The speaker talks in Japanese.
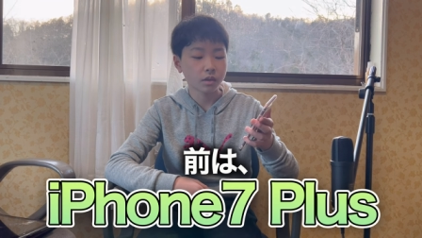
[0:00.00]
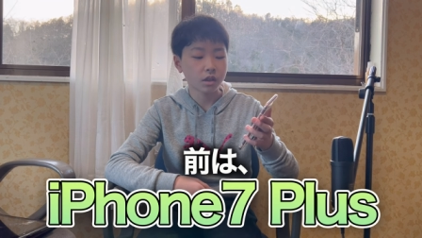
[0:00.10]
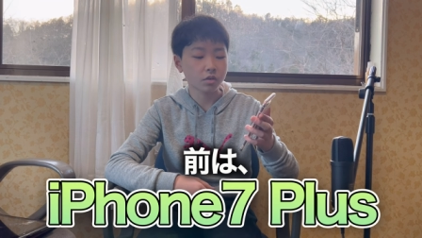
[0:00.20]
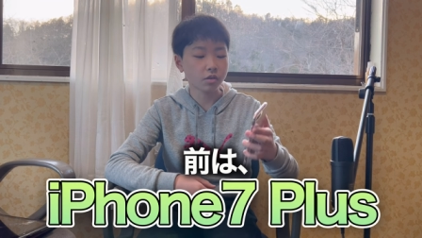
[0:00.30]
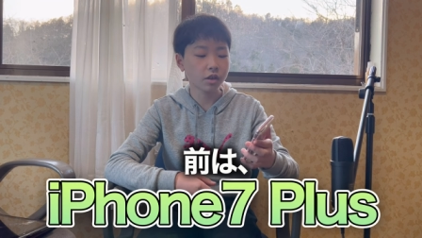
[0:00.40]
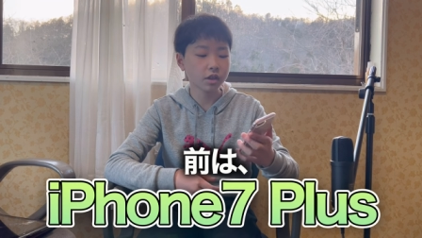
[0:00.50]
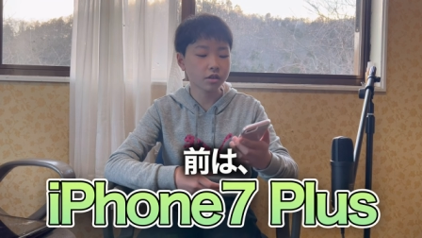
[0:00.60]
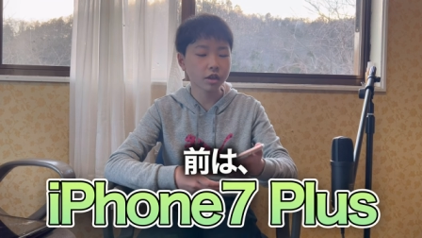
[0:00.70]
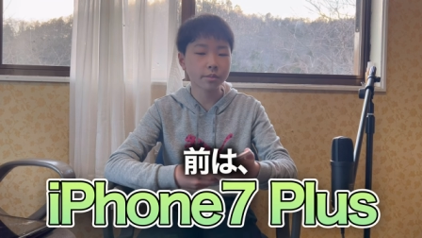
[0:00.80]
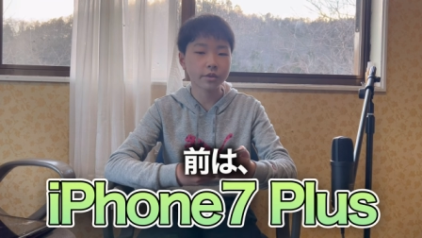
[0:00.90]
で、その編
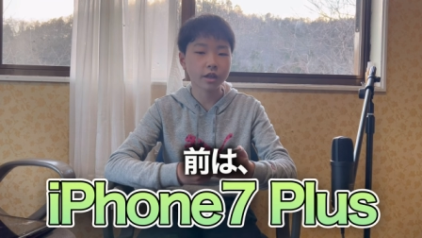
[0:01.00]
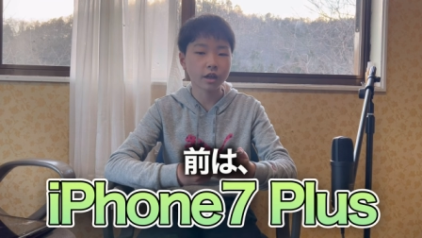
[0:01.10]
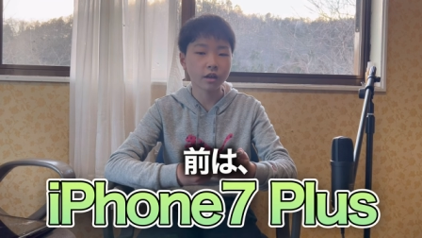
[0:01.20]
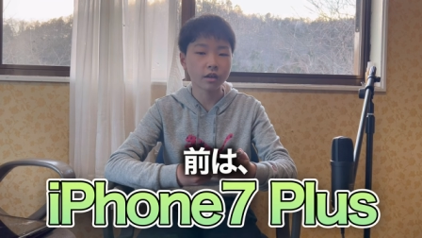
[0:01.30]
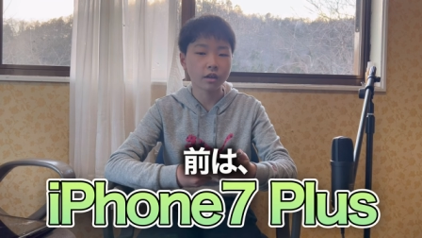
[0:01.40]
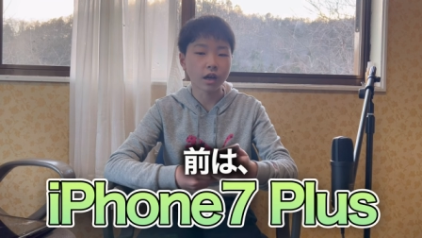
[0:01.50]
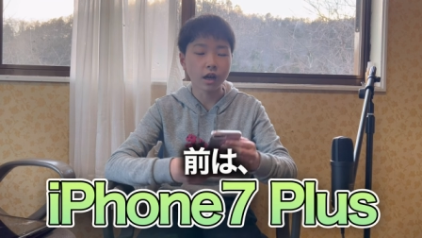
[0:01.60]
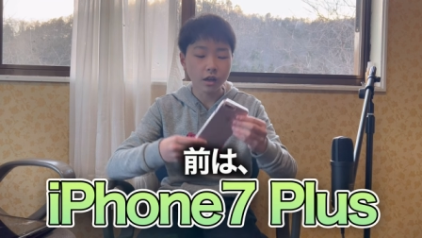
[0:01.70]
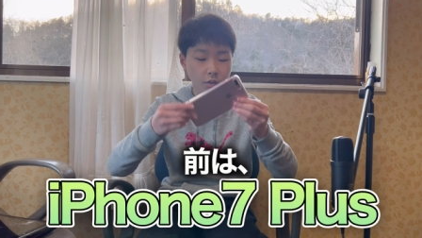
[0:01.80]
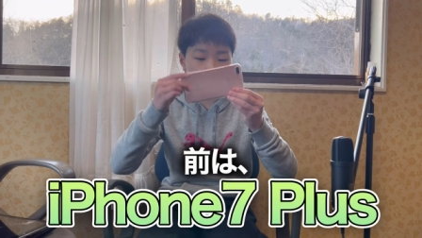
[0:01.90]
集アプリが、あ、こ